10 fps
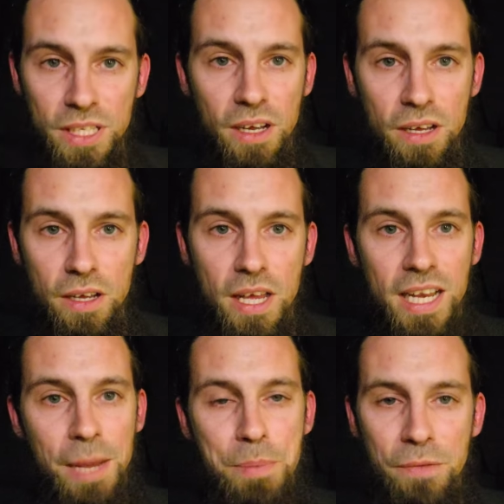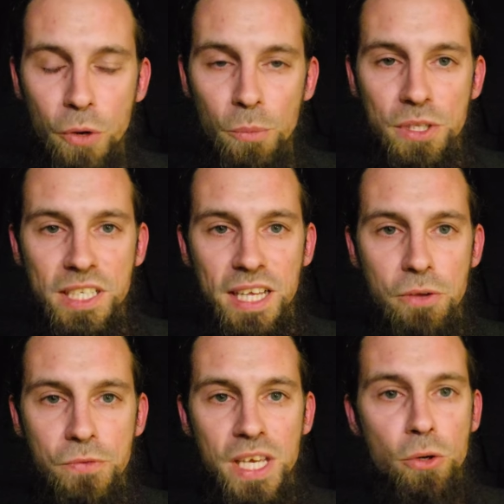ça, la performance est un
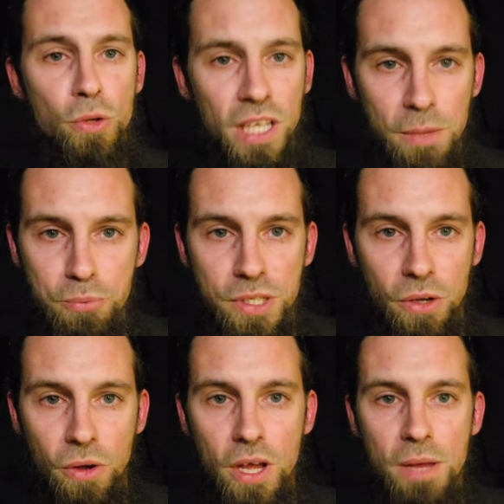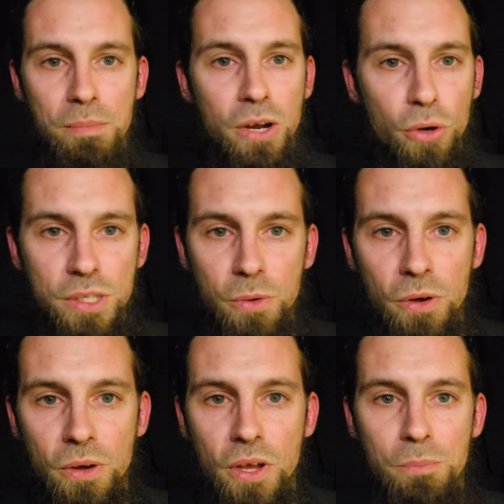levier ultra puissant.
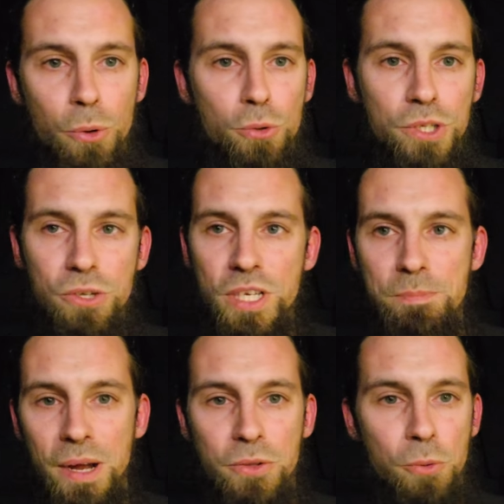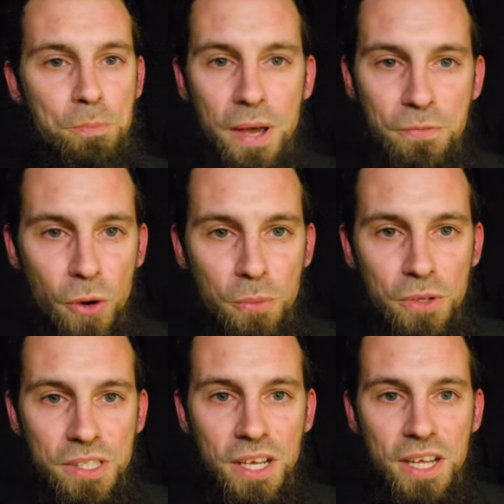Malheureusement, beaucoup de ceux qui parlent de
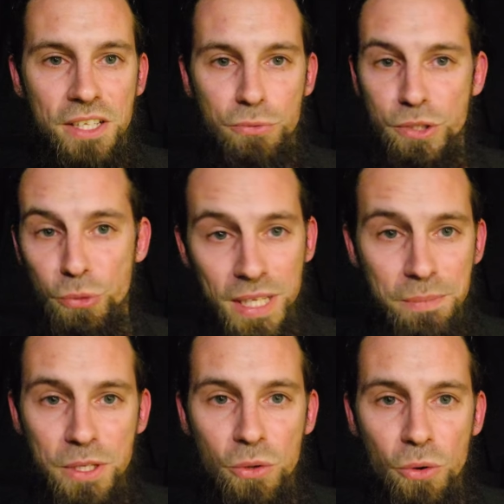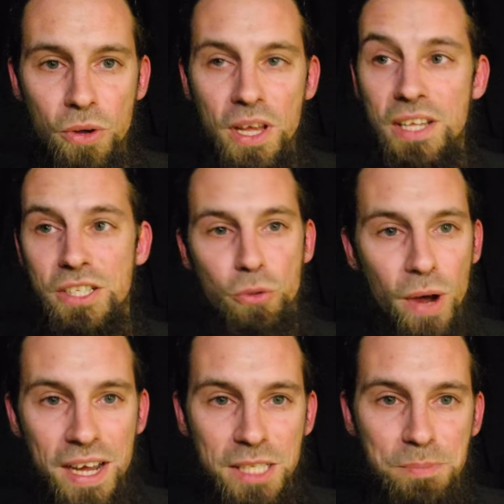performance sont souvent soit des mythos,
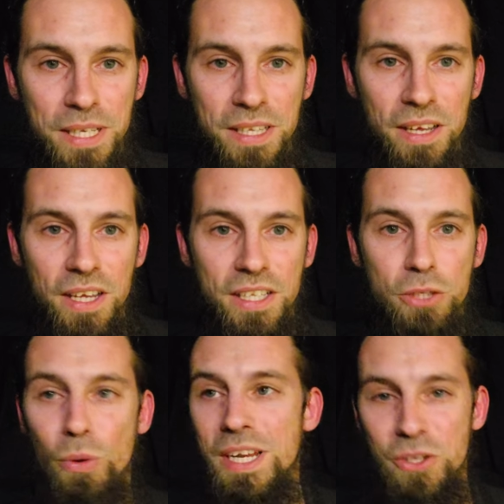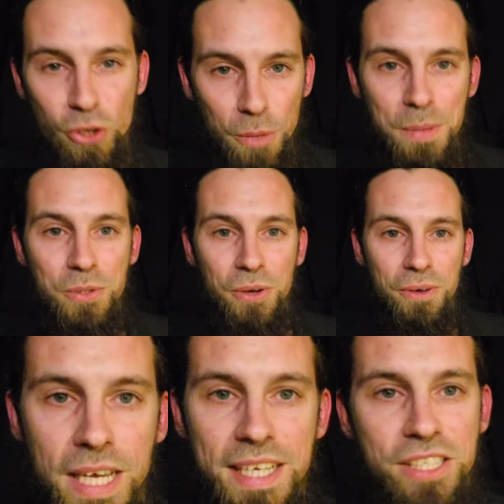soit has soit les deux en même
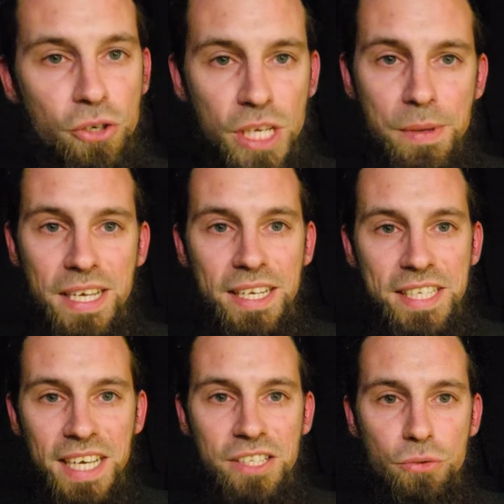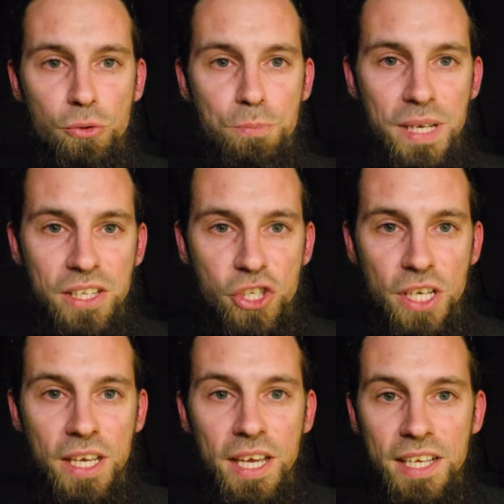temps. Et ce que j'aime avec la direction du
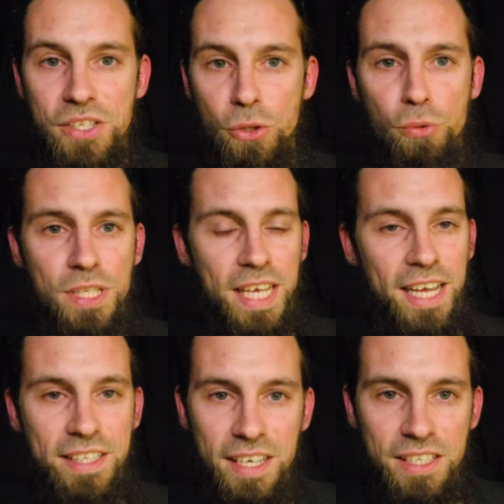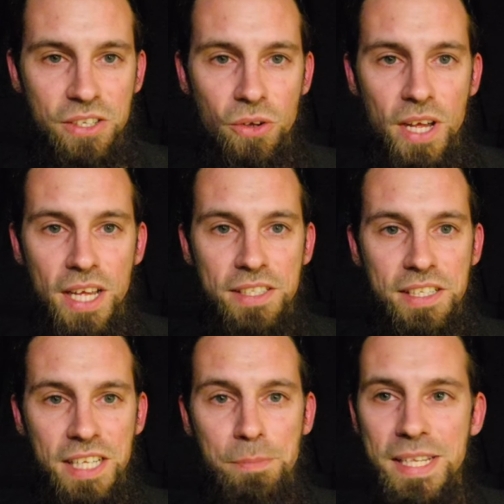PSG, et surtout ce qui est intéressant, c'est
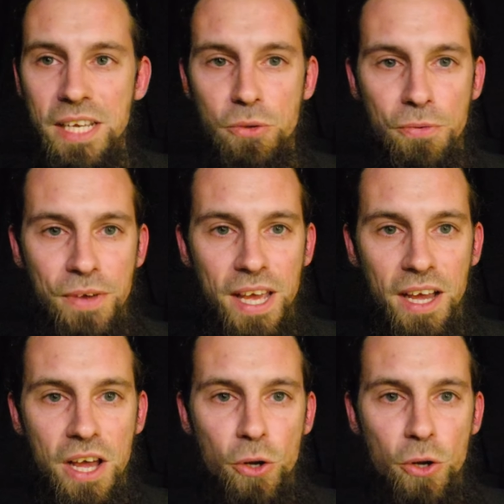cette manière de faire